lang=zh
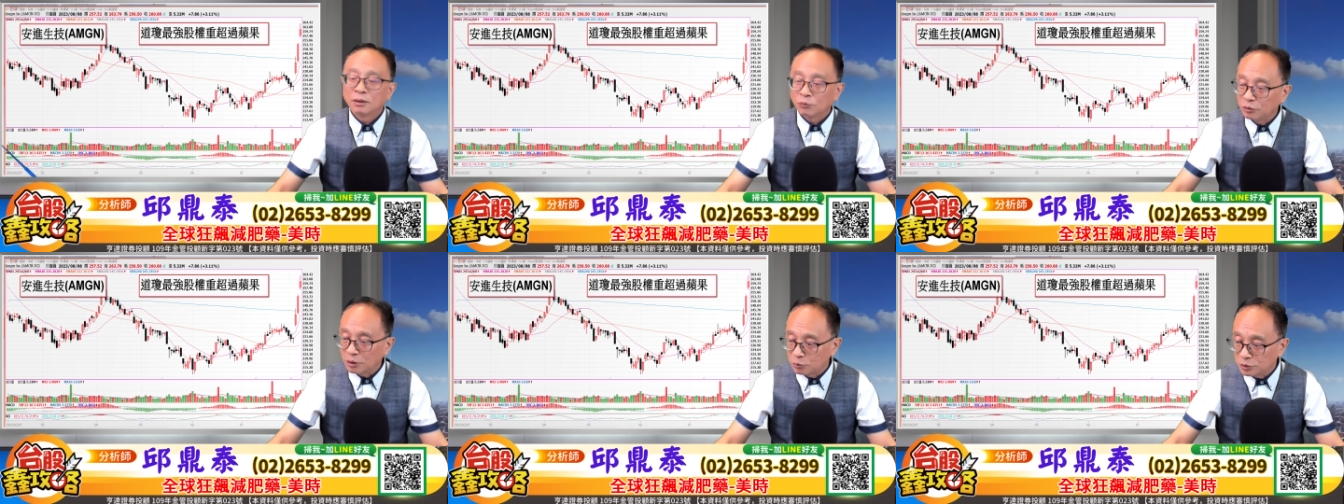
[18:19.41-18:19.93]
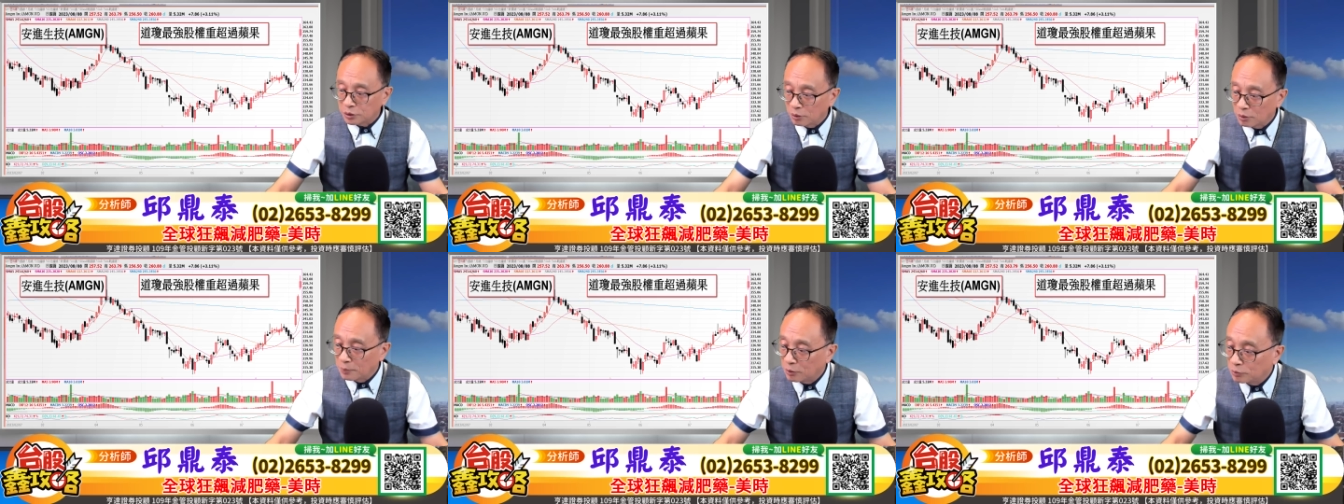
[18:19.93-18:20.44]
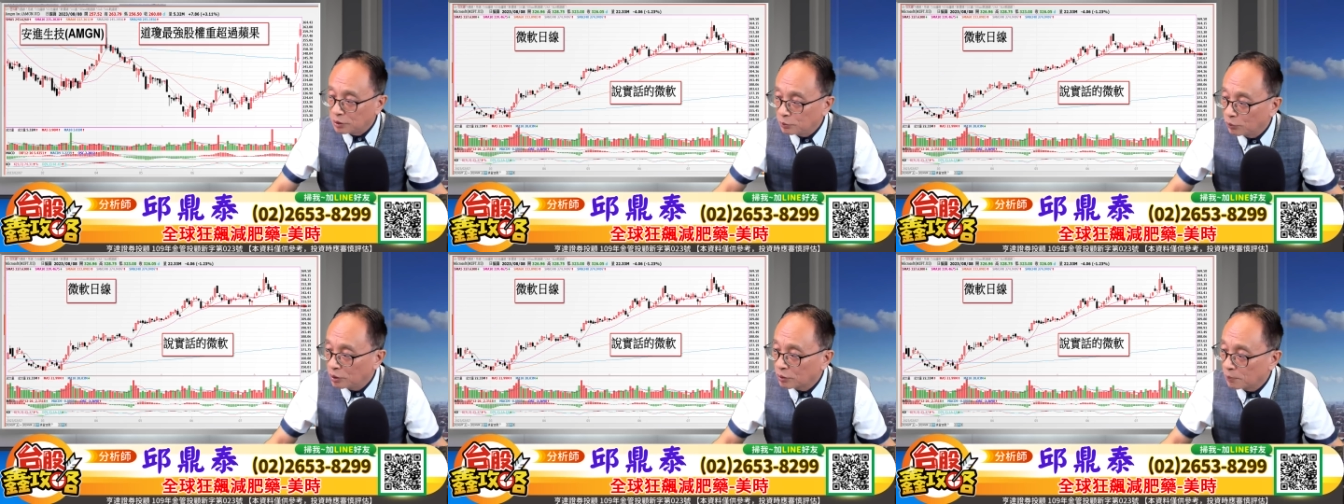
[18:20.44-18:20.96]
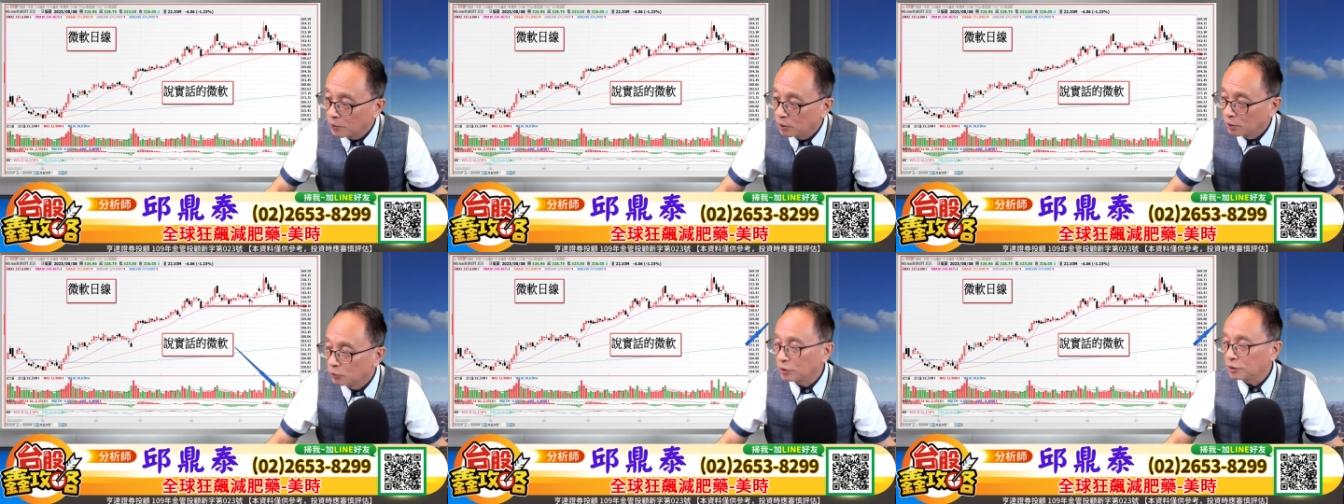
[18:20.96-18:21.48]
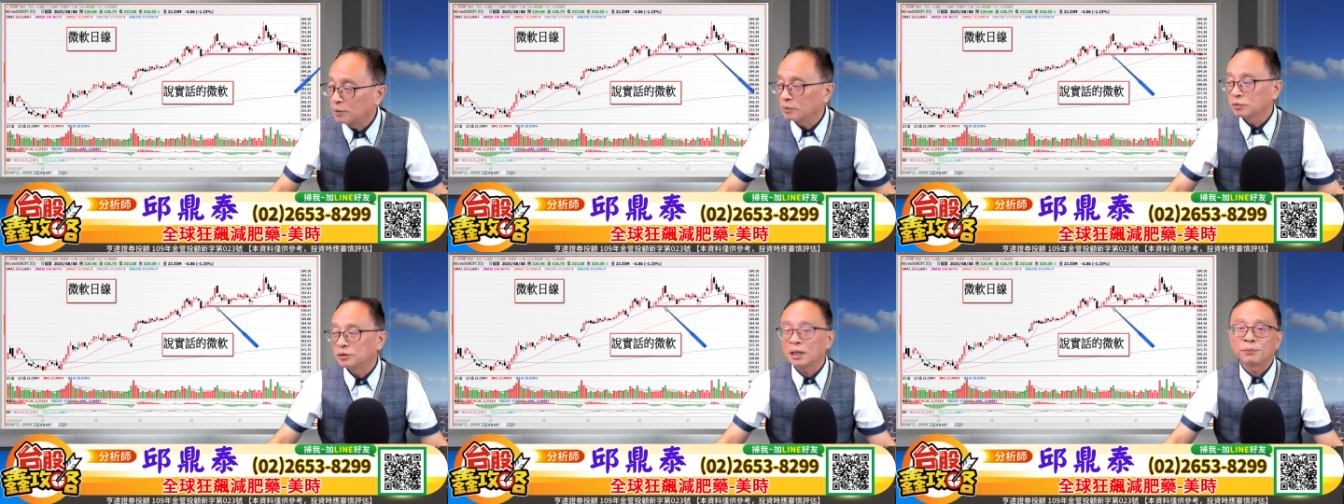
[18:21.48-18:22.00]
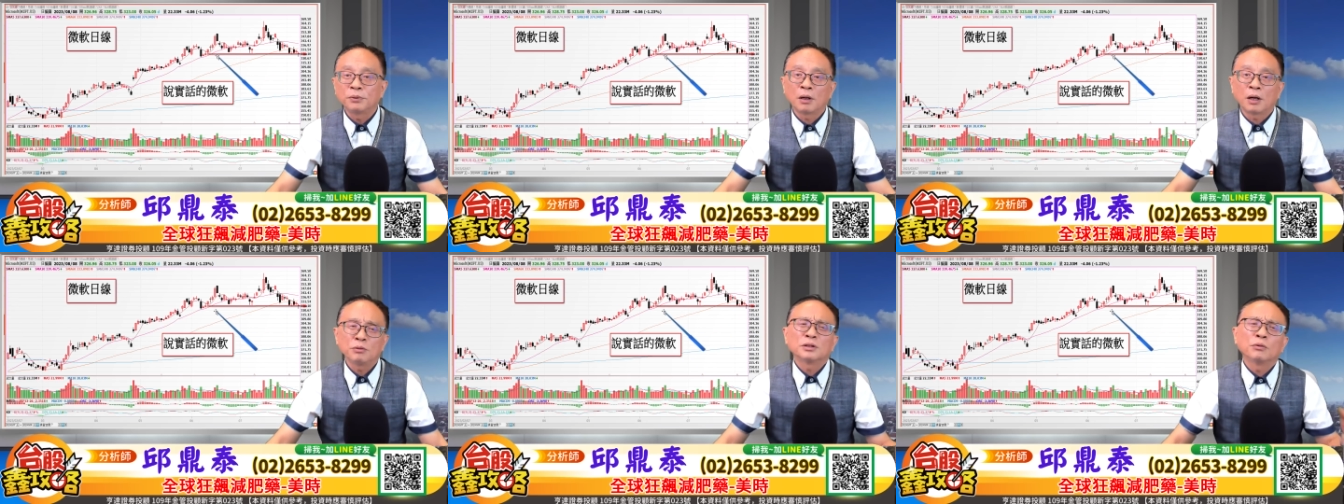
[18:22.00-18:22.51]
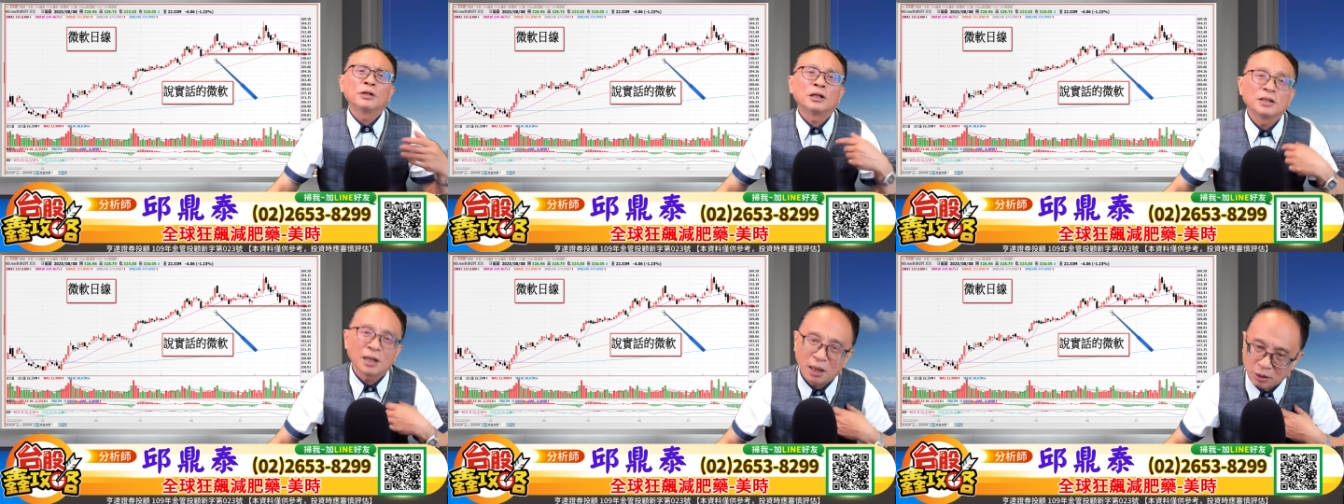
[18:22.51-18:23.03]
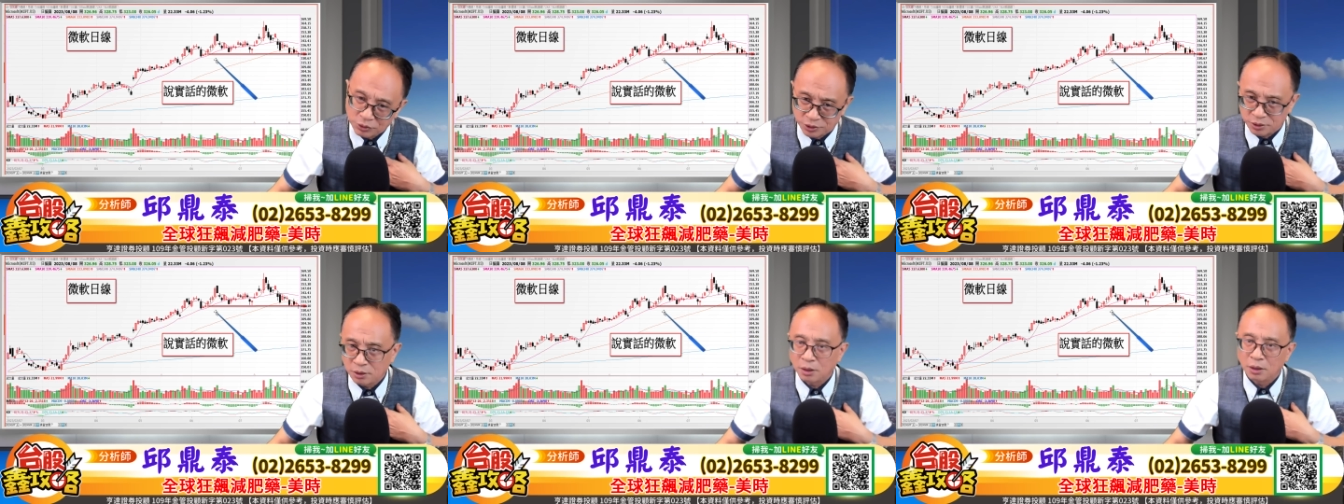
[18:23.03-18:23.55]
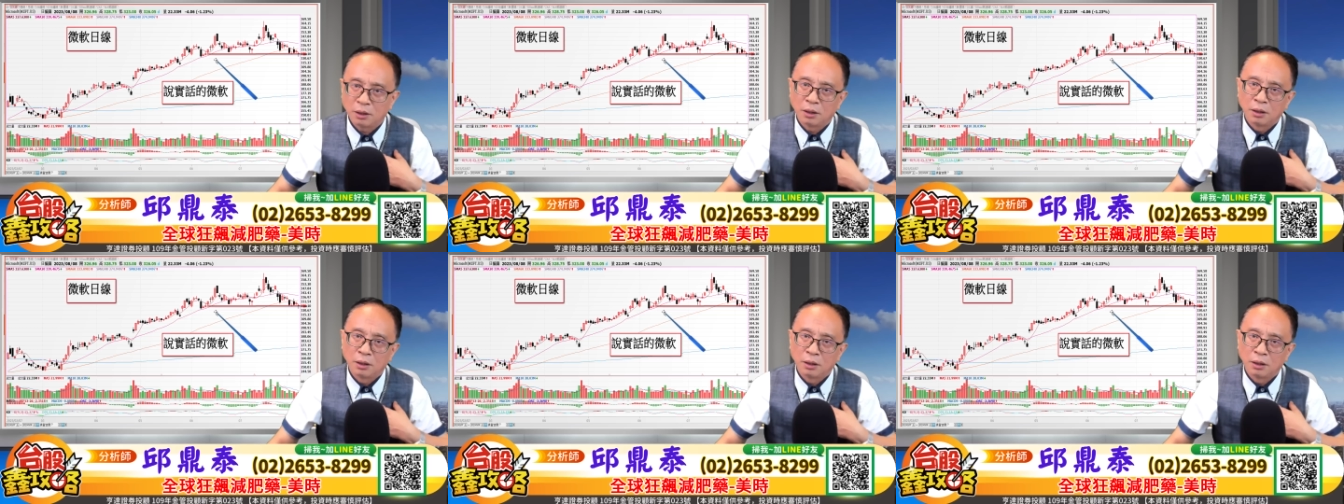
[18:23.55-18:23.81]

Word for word: 微软股价我看嘛，我印微软嘛，微软股价不好，因为微软太老实了。